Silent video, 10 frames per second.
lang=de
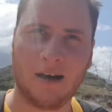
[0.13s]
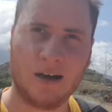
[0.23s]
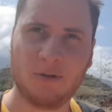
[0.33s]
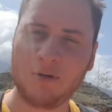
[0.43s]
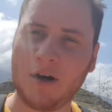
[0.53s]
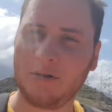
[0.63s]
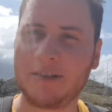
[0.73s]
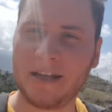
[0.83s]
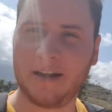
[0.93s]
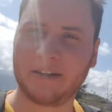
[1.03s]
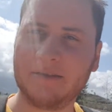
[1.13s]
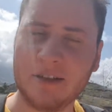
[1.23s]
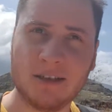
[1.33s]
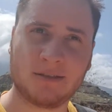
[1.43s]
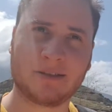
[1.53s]
Hallo aus
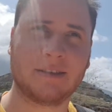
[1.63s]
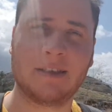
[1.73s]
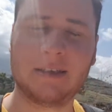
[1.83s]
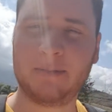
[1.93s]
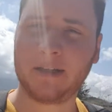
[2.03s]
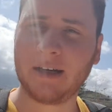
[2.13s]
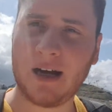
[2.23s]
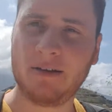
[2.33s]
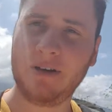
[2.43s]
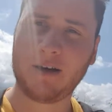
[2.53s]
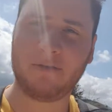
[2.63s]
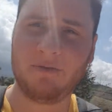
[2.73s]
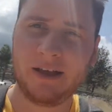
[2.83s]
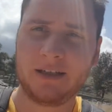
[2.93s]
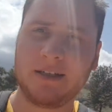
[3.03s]
Teneriffa. Ich bin gerade wieder auf
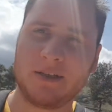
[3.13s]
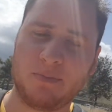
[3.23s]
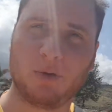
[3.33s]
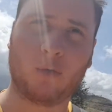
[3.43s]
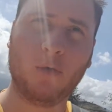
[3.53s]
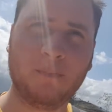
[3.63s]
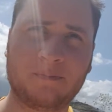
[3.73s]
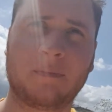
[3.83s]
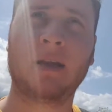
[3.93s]
dem Weg ins Büro.